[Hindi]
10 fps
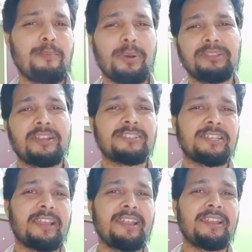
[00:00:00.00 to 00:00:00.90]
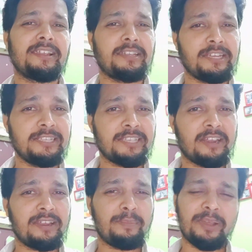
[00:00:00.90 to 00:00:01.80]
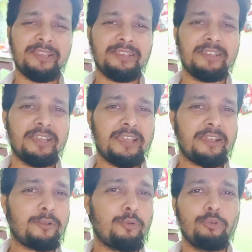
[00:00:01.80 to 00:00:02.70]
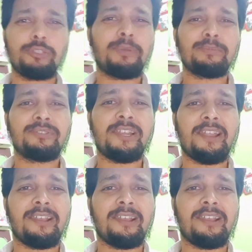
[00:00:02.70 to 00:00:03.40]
15 सेकंड के टीज़र ने भाई गोज बम्स दे